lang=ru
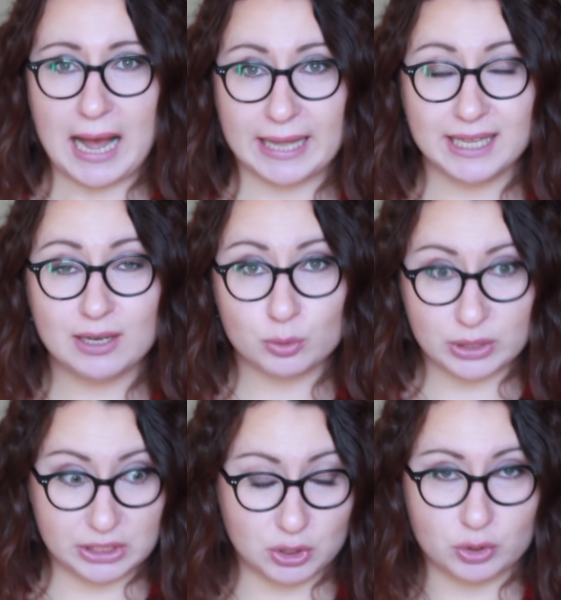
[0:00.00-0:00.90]
Она
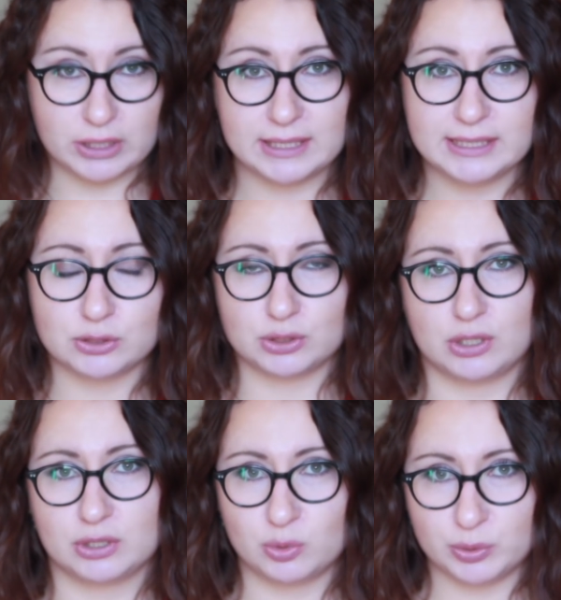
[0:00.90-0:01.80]
удлиненная, она идет
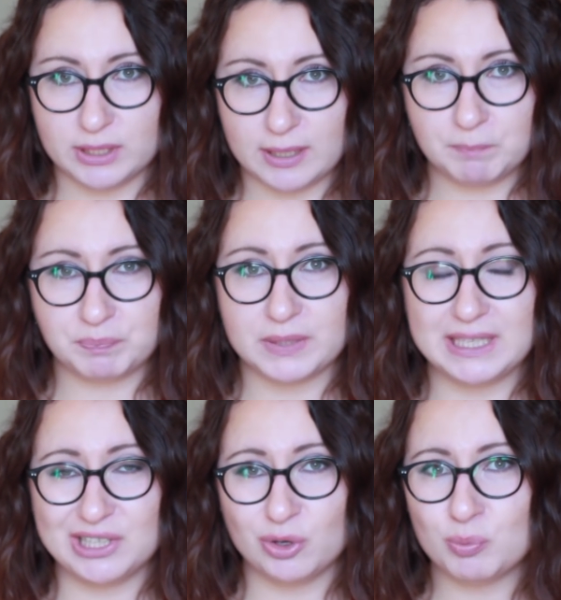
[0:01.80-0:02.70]
как туника,
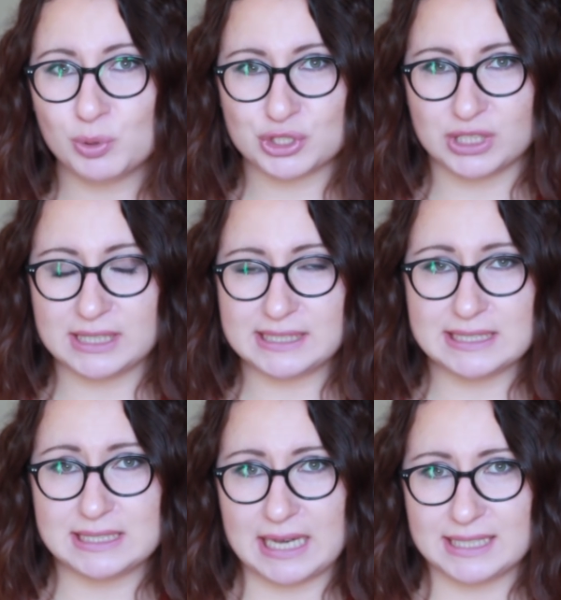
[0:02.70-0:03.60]
ее можно
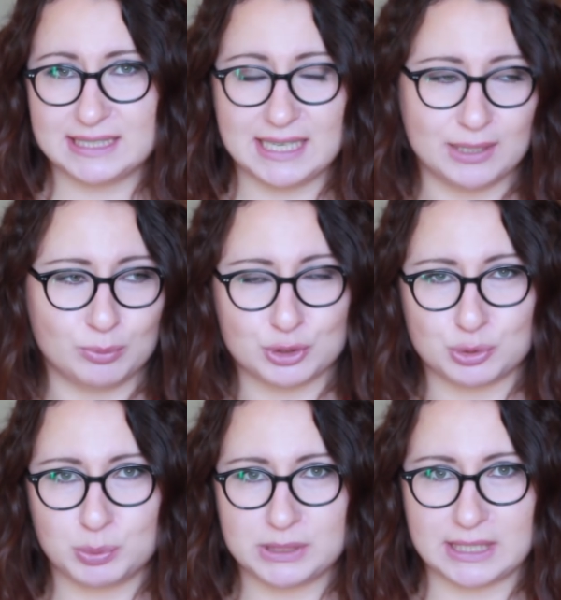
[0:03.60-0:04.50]
носить отдельно,
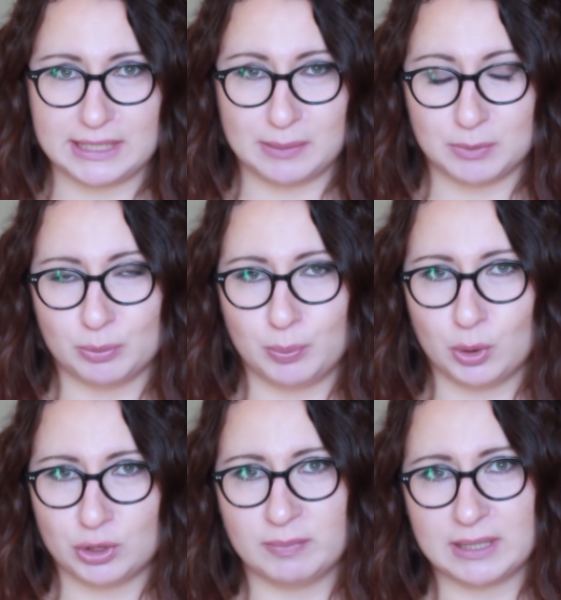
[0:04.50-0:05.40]
может быть, с какими-то
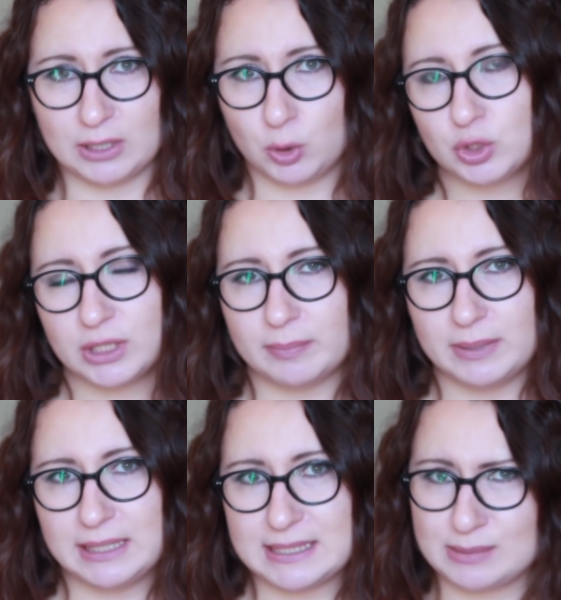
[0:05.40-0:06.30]
плотными
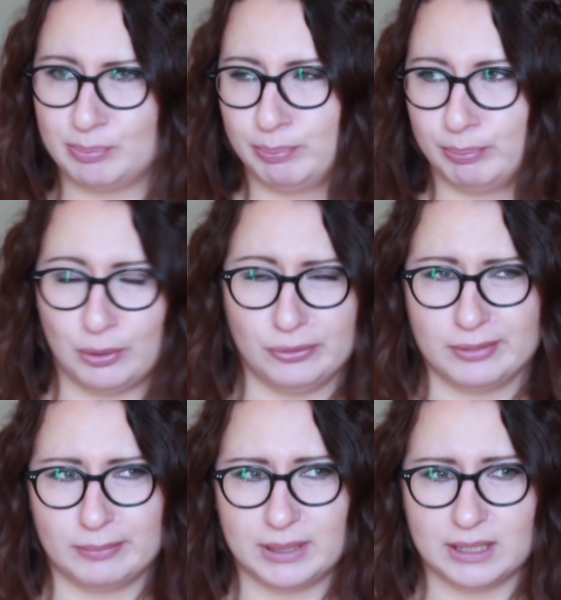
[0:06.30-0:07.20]
колготками или с
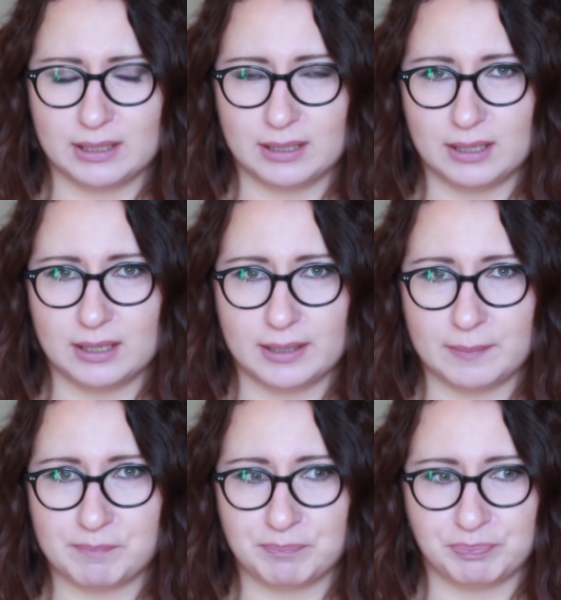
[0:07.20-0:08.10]
плотными
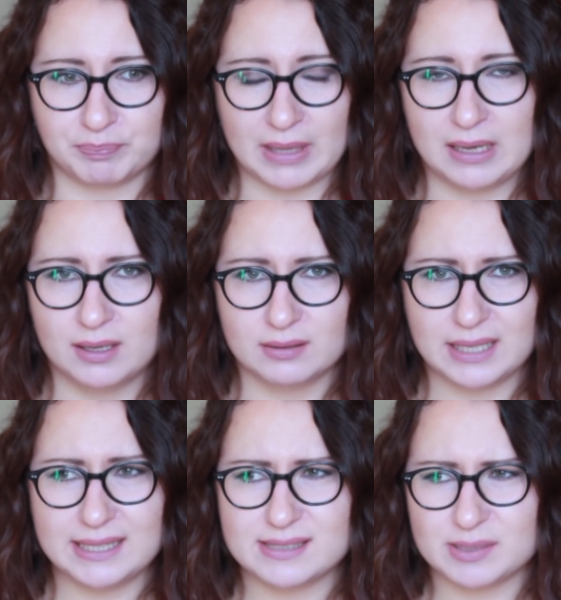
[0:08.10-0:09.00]
эм,
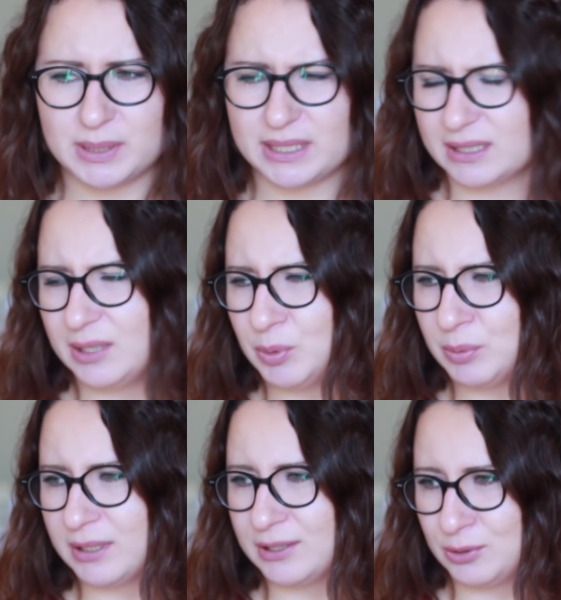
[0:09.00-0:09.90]
тайцами, я никогда не
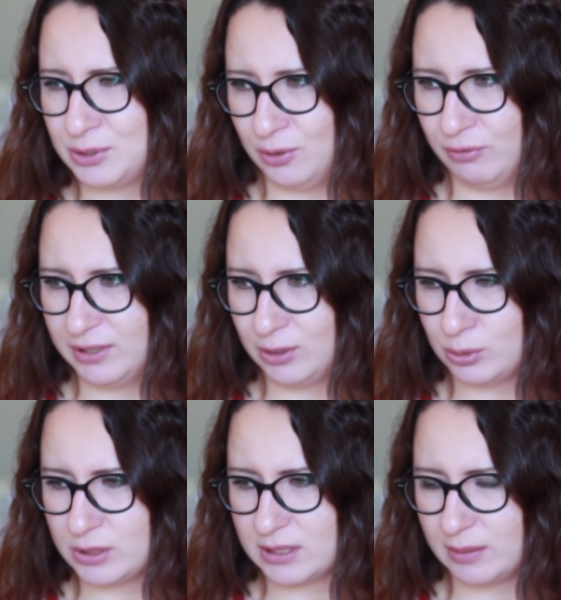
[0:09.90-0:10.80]
помню, как это слово на
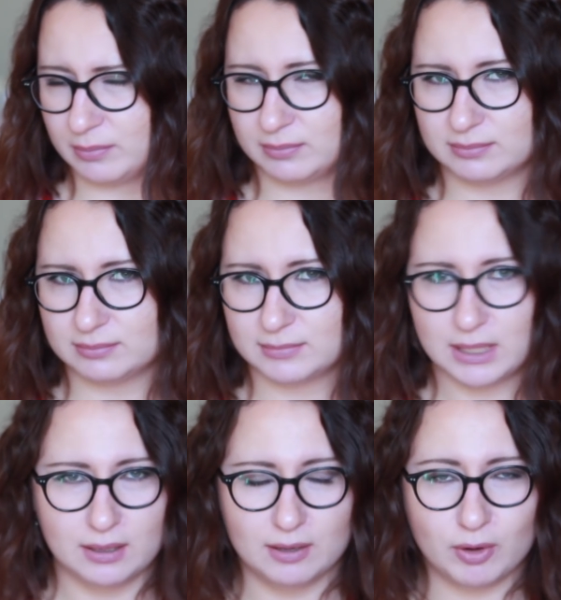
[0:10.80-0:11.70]
русском
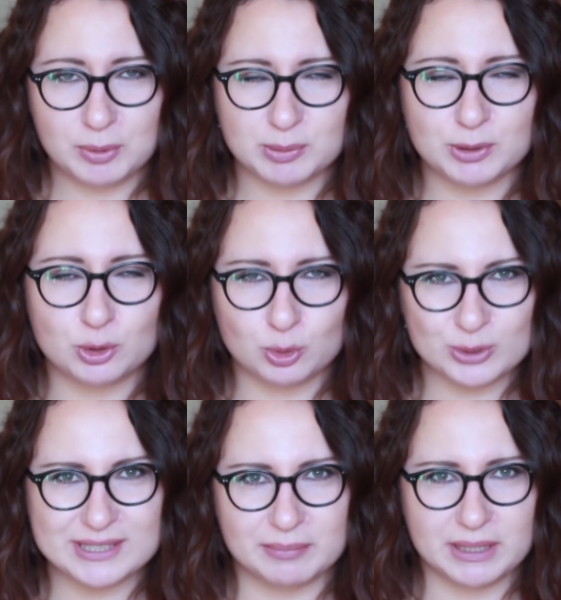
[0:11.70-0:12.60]
в общем,
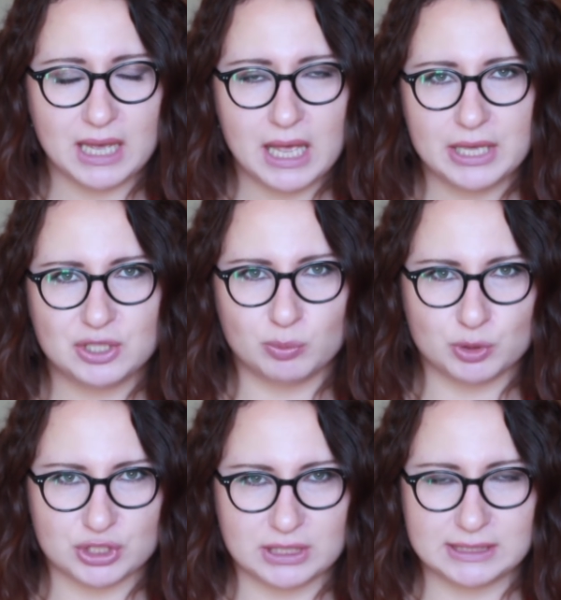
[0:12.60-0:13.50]
ритузами. Ее
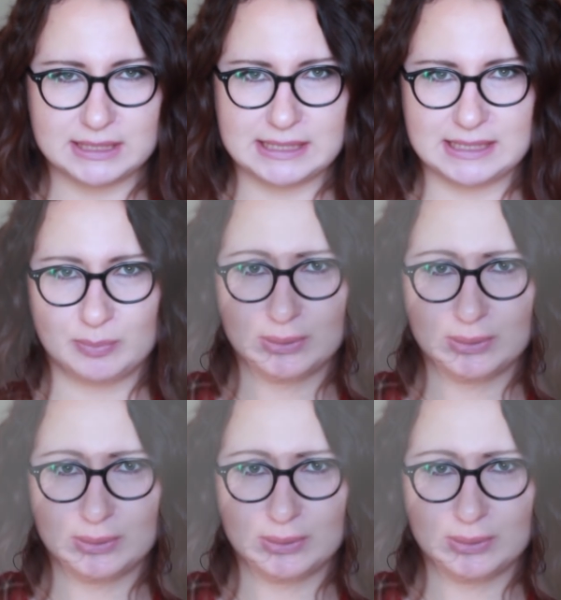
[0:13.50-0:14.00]
можно носить с